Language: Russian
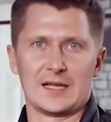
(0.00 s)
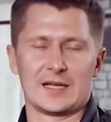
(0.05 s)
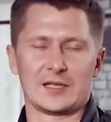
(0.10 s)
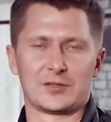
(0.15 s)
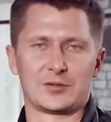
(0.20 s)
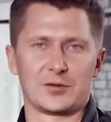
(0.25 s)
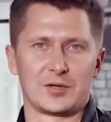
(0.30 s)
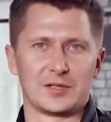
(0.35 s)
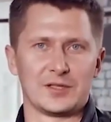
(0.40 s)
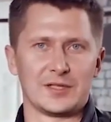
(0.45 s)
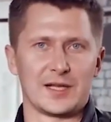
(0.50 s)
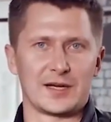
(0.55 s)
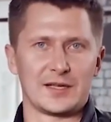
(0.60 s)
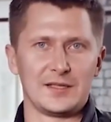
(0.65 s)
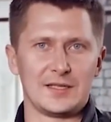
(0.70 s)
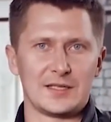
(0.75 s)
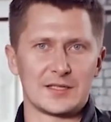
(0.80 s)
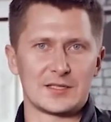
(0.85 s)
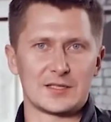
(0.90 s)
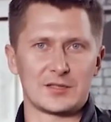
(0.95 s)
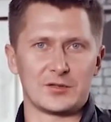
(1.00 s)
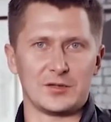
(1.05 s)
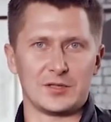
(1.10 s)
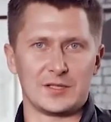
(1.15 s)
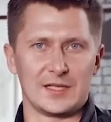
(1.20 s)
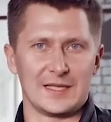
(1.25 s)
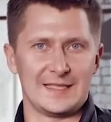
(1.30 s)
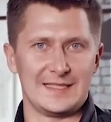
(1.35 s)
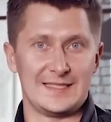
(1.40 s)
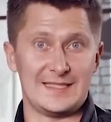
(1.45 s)
который на рынке
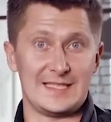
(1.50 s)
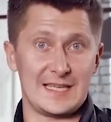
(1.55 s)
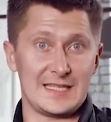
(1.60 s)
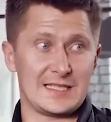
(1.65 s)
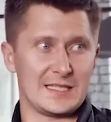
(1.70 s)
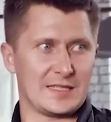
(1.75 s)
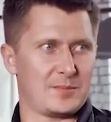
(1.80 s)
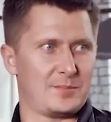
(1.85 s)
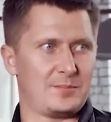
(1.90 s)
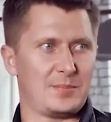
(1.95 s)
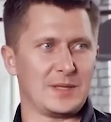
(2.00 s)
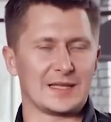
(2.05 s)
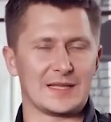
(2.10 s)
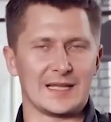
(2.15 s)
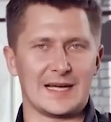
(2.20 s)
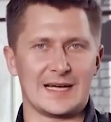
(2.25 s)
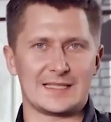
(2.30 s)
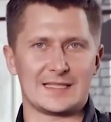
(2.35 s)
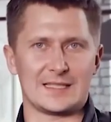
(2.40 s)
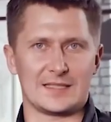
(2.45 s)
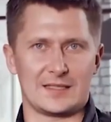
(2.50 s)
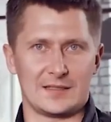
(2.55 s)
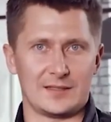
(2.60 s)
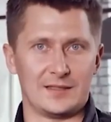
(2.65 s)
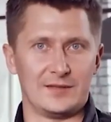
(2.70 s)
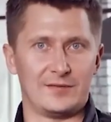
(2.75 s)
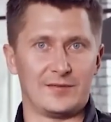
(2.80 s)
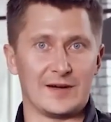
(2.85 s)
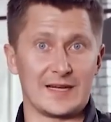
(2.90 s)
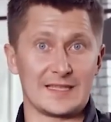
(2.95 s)
стоит 10, 15,
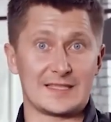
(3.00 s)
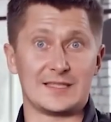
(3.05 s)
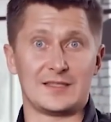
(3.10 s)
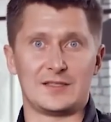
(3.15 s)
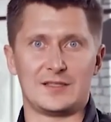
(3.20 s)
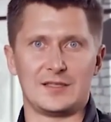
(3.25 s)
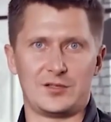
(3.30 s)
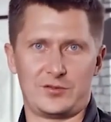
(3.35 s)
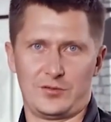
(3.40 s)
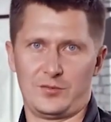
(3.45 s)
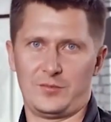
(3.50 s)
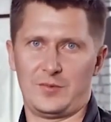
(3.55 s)
20 тысяч